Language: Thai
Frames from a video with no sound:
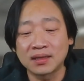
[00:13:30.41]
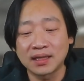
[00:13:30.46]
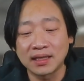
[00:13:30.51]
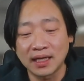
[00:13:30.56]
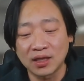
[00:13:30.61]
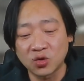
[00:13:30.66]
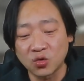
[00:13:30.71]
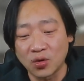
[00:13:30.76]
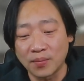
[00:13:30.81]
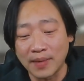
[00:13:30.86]

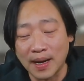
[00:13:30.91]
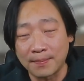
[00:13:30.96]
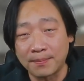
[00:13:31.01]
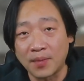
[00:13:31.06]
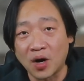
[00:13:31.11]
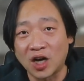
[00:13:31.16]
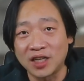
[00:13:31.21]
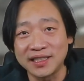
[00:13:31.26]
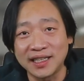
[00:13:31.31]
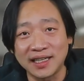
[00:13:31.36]
ในตัวแมป
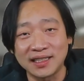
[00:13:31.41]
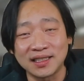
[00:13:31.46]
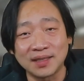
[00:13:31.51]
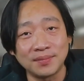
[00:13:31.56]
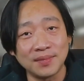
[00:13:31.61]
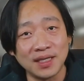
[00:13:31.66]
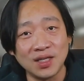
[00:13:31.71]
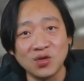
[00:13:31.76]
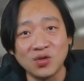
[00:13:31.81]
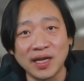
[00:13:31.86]
บอสเนี่ยจะ
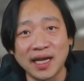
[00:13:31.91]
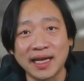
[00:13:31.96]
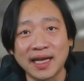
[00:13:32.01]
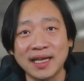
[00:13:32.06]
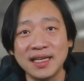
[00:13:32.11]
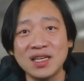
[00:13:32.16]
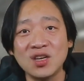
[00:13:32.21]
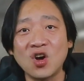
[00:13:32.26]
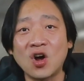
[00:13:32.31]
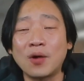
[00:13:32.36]
มีอยู่ใน
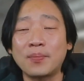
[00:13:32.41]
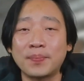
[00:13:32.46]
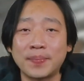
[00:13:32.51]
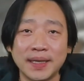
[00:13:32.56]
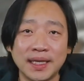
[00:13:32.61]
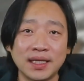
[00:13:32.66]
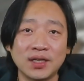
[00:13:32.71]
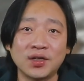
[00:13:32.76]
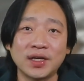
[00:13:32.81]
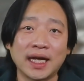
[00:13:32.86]
แค่ยี่ห้อป
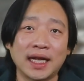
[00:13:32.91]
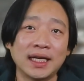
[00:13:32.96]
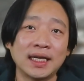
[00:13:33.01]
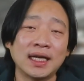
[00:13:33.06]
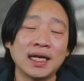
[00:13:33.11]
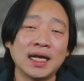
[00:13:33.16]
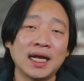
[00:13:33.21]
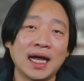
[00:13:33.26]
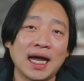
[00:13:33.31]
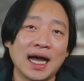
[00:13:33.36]
รินเท่านั้น
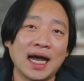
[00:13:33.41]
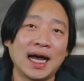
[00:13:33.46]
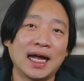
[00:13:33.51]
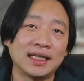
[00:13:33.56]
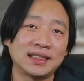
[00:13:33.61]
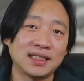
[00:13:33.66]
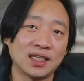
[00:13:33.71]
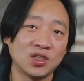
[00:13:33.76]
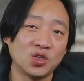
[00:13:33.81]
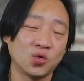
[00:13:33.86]
อา
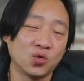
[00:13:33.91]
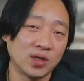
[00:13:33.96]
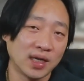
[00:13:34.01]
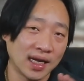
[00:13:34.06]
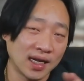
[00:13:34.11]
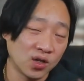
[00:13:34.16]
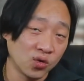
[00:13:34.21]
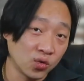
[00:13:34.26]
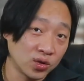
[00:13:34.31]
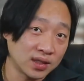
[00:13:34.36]
จจะอยู่ใน
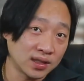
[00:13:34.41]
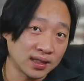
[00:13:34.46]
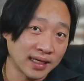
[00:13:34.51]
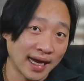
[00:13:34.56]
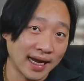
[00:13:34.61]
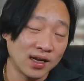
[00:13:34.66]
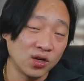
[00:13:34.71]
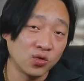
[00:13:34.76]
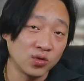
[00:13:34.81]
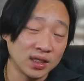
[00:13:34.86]
รุ่น
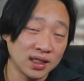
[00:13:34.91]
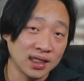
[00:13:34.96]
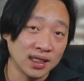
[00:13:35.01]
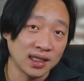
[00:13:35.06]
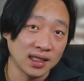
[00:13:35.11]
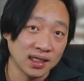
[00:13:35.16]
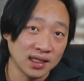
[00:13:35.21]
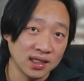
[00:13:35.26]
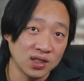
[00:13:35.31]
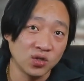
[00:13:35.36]
ใดรุ่นห
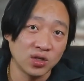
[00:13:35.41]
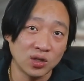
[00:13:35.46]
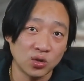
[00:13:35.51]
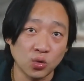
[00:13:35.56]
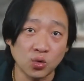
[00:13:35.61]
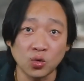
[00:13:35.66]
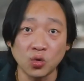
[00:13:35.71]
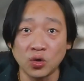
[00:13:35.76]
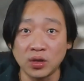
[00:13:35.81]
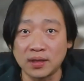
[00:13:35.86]
นึ่งหรืออยู่ใน
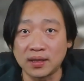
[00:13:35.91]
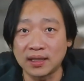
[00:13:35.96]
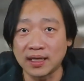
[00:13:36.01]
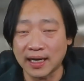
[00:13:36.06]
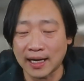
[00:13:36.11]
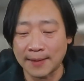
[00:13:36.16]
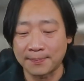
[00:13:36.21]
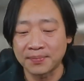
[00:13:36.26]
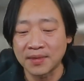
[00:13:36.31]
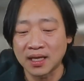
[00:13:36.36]
ทุกรุ่น
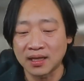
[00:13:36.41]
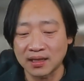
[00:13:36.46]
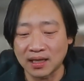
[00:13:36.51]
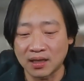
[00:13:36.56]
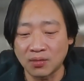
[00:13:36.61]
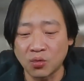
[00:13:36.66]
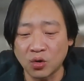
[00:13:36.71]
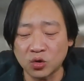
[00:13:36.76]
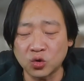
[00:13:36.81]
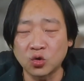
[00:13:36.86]
นะครับแต่
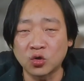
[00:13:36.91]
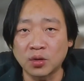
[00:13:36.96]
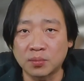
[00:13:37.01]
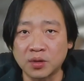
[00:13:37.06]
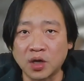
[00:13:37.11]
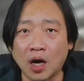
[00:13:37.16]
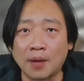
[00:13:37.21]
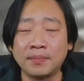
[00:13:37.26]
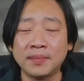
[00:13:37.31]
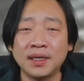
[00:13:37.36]
พวกตัว
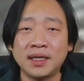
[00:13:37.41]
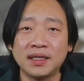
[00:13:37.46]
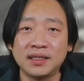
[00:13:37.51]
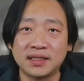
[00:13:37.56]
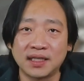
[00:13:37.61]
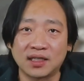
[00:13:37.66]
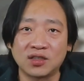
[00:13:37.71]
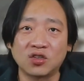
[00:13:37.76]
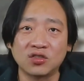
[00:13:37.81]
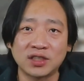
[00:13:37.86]
ท็อป
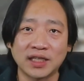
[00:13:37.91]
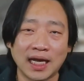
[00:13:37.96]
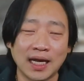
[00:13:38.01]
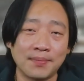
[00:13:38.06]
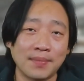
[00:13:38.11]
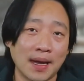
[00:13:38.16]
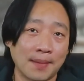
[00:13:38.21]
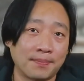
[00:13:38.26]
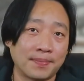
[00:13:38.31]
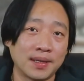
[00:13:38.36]
จะต้องใช้
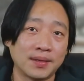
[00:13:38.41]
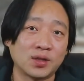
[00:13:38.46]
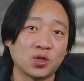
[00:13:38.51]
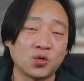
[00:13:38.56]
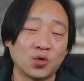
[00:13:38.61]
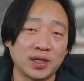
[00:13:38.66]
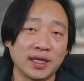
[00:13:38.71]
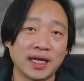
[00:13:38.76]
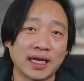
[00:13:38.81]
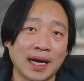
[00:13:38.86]
แมปเป็น
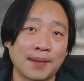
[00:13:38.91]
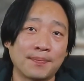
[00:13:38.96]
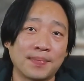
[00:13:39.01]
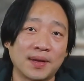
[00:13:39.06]
ตัวนี้ครั